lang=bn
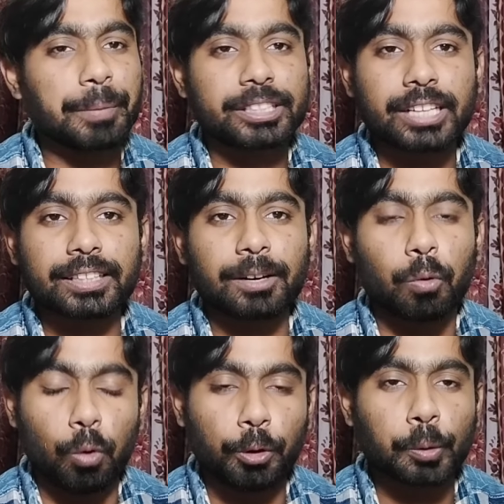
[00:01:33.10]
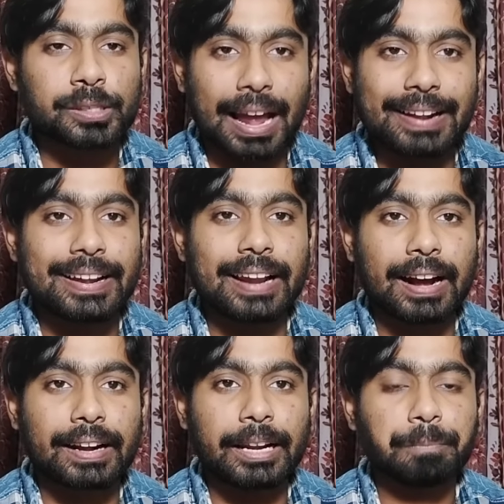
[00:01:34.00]
মির্সাদের উল্টো সাইডে
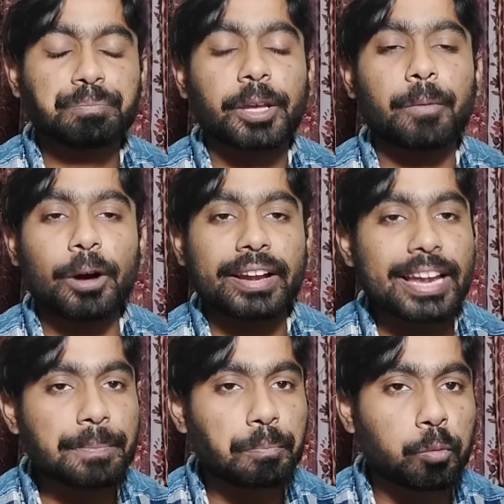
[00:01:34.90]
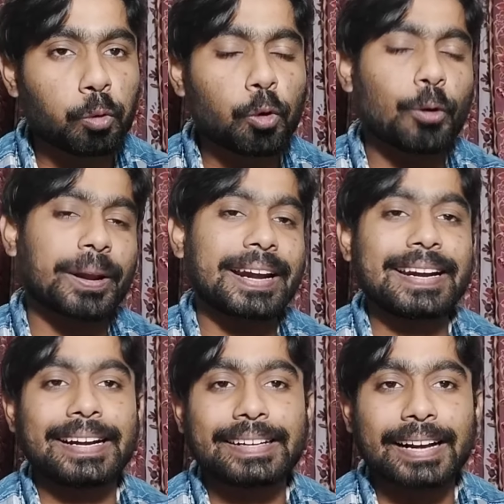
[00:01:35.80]
রাখলেন এবং এর পুরো
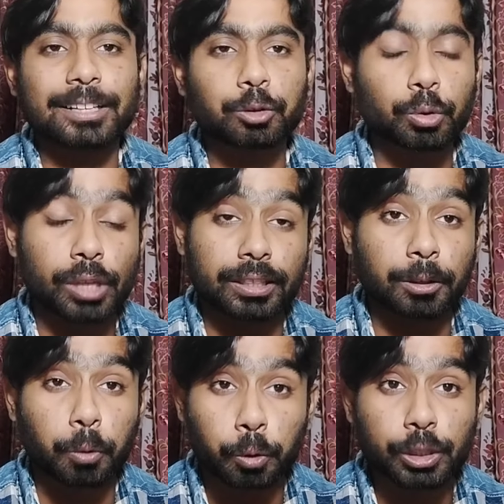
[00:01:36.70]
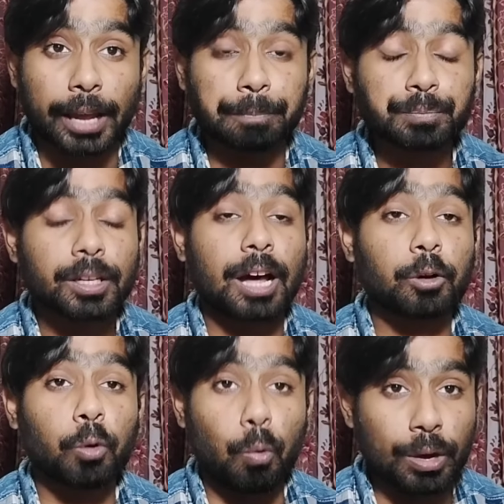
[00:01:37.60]
ক্রেডিটটা কিন্তু সাদিকুর যায়
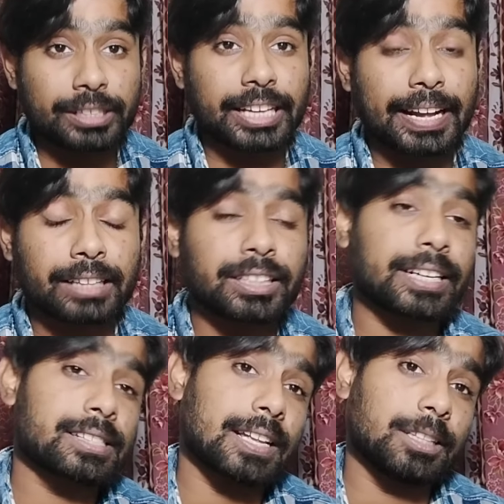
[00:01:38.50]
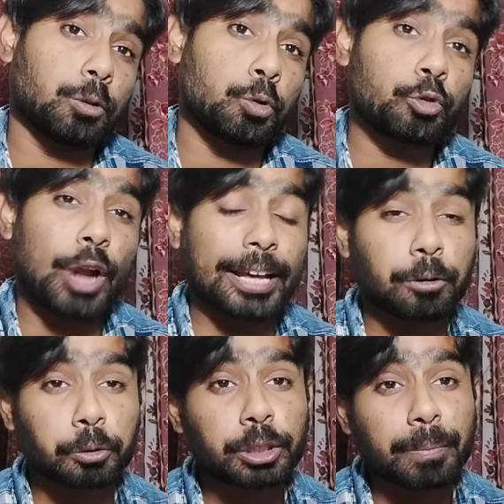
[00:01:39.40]
কারণ ওই জায়গা থেকে সাদিকুর ট্রাই
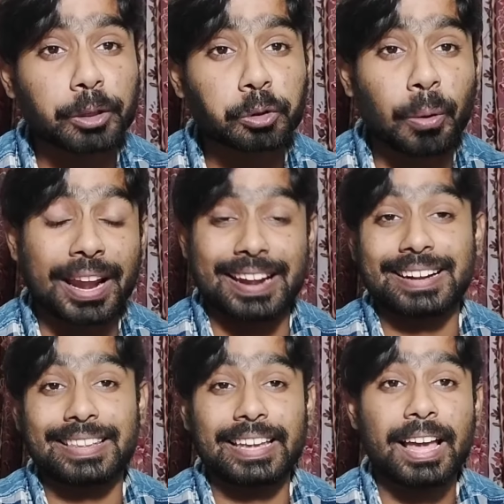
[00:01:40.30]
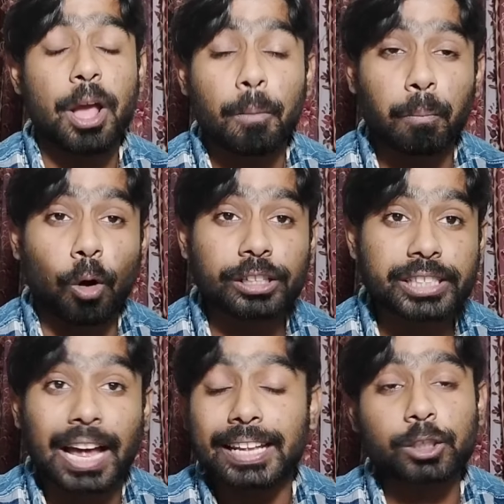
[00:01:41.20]
করতে পারত হেড দিয়ে বল
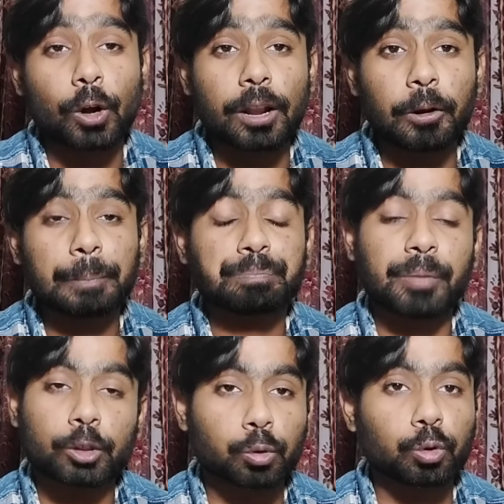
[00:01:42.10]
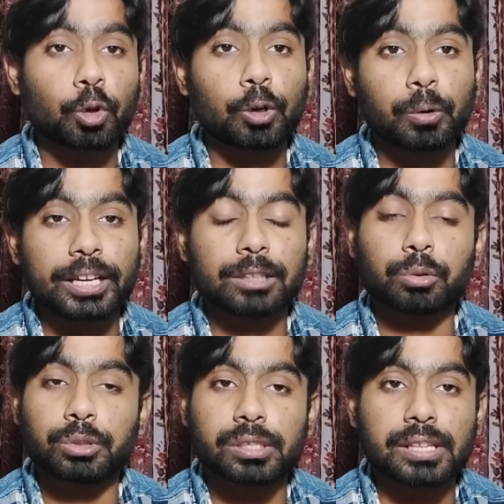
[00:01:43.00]
জালে জড়ানোর বাট সুন্দর করে
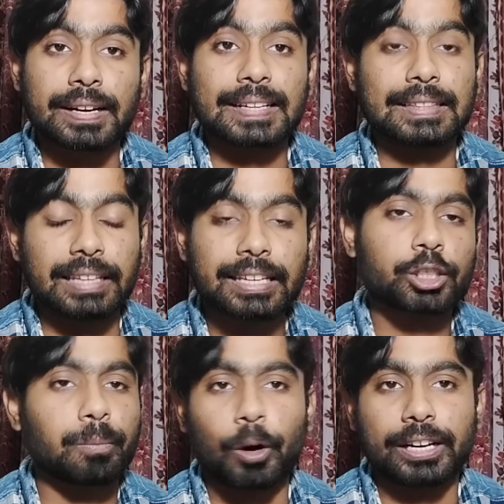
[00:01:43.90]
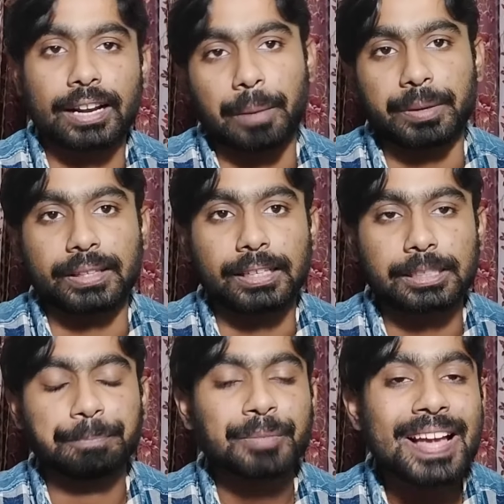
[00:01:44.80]
কিন্তু জেসানকে দেখে সে বলটা নামিয়ে
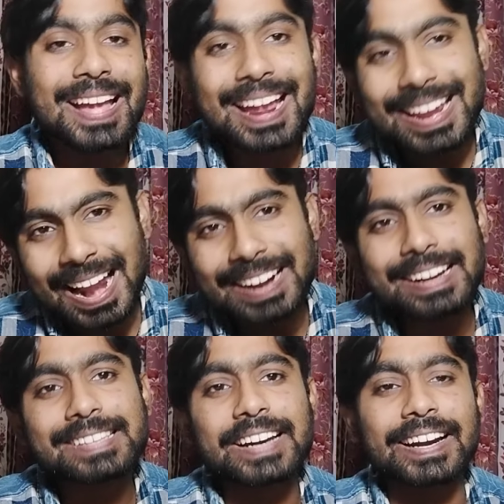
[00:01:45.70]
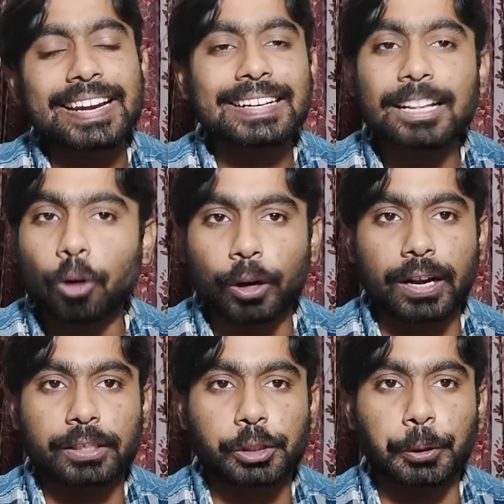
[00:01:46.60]
দিয়েছে এই আন্ডারস্ট্যান্ডিংটা
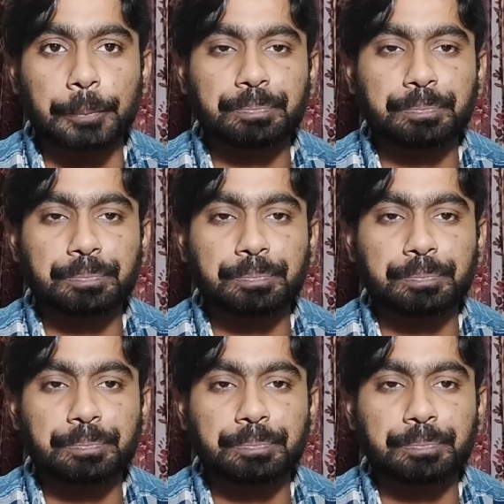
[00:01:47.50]
দরকার ছিল